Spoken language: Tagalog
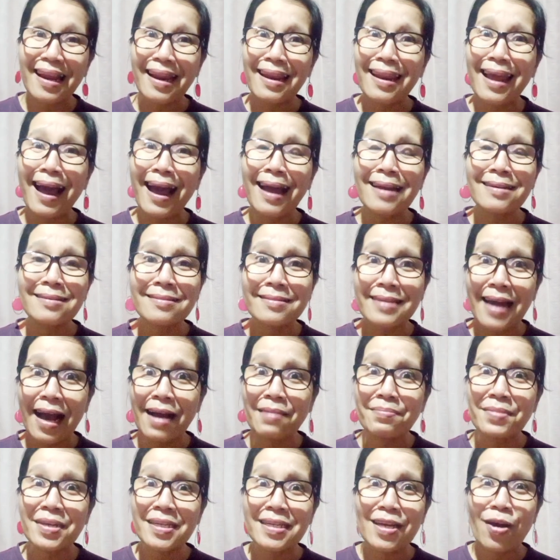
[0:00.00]
dahil ang
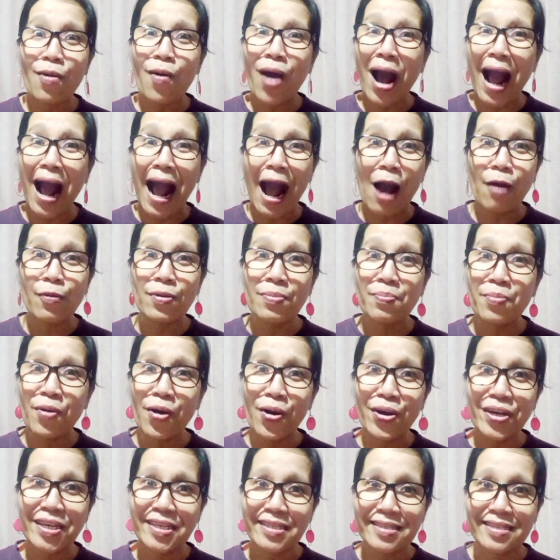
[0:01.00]
dami daw Howie
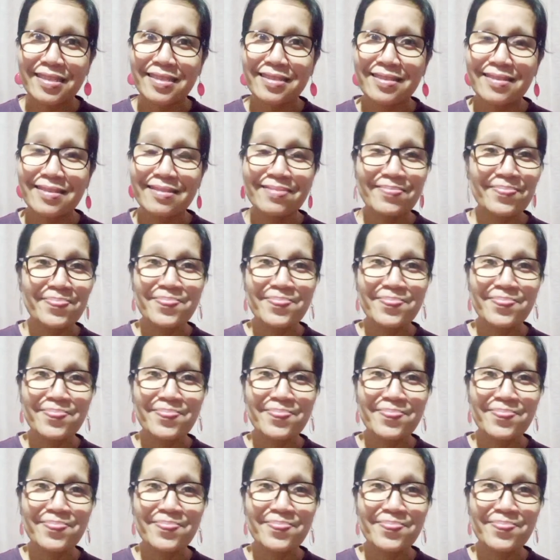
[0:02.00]
Boys